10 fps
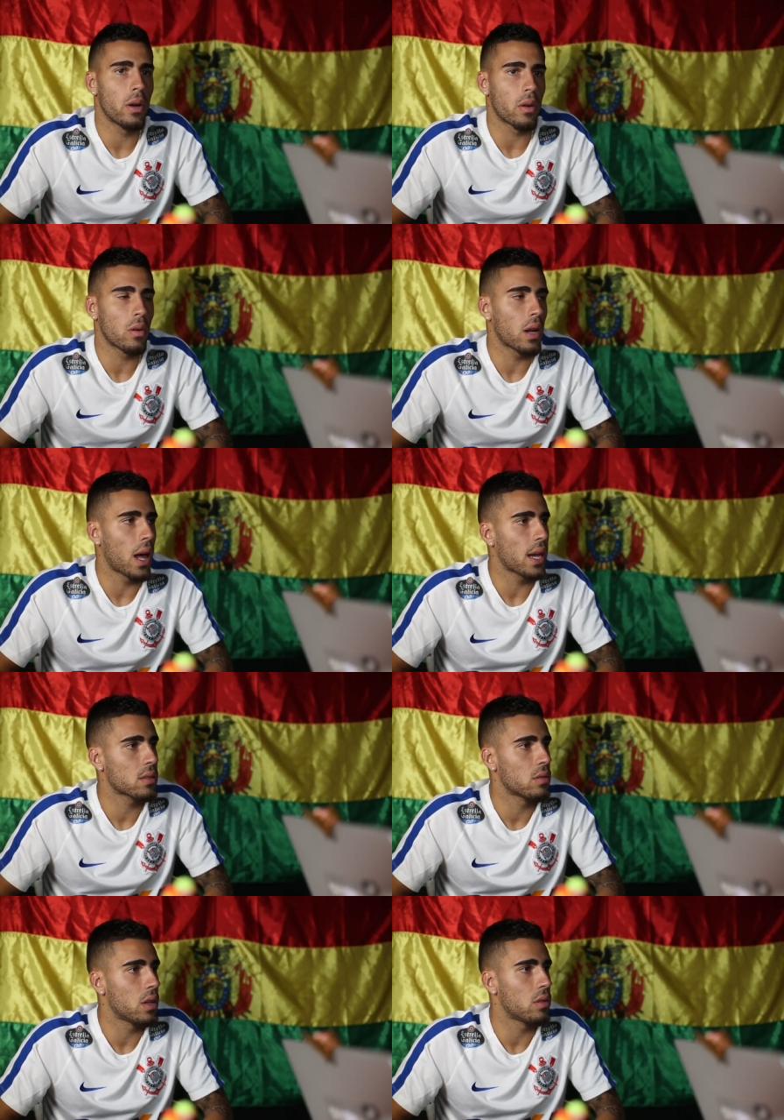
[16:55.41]
Pô, era um
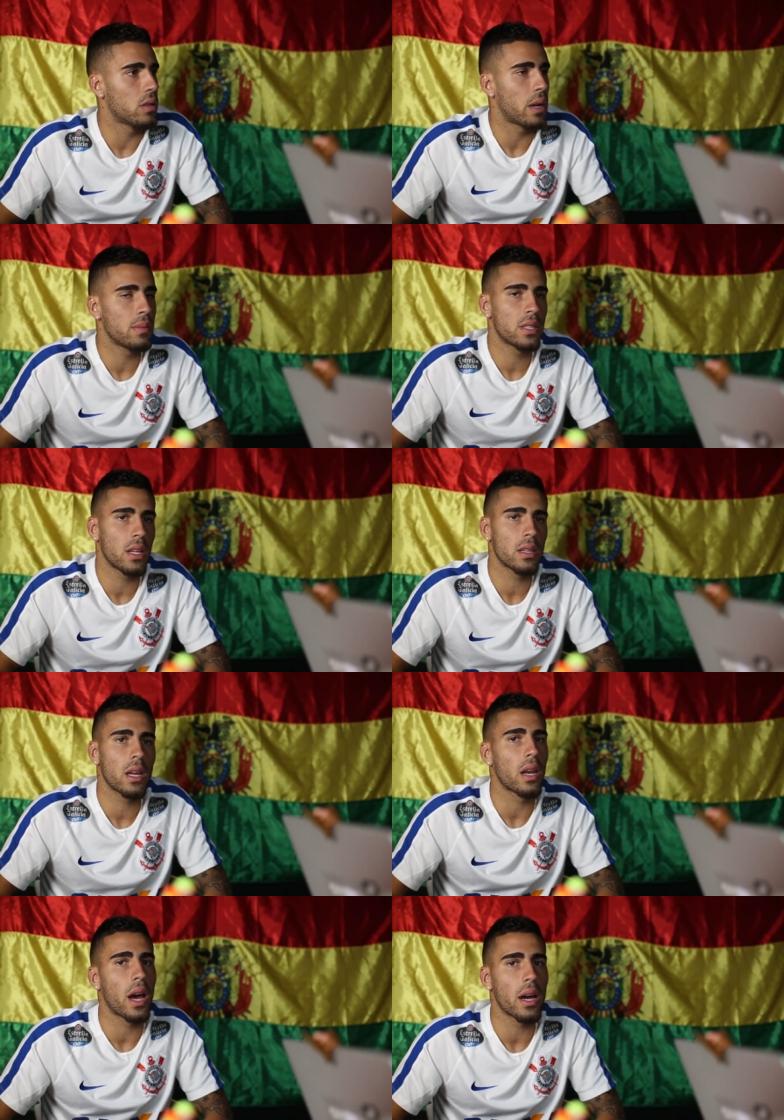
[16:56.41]
clássico, né? O derby
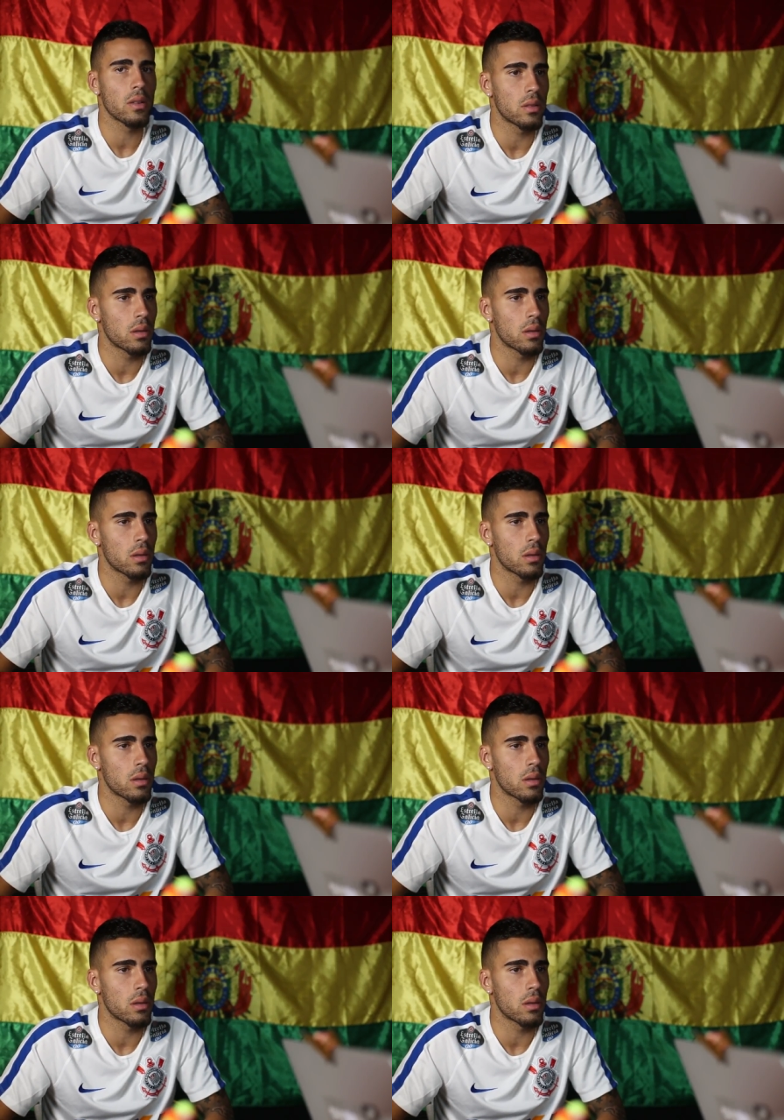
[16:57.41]
centenário